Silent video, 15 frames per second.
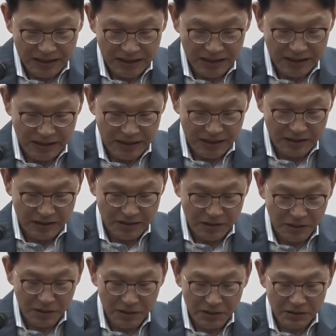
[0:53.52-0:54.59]
아,
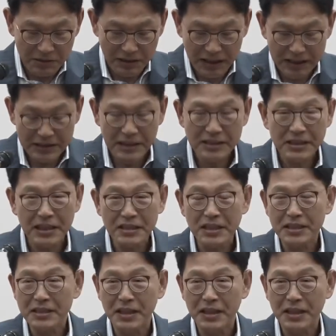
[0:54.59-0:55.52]
저를 항상 따뜻한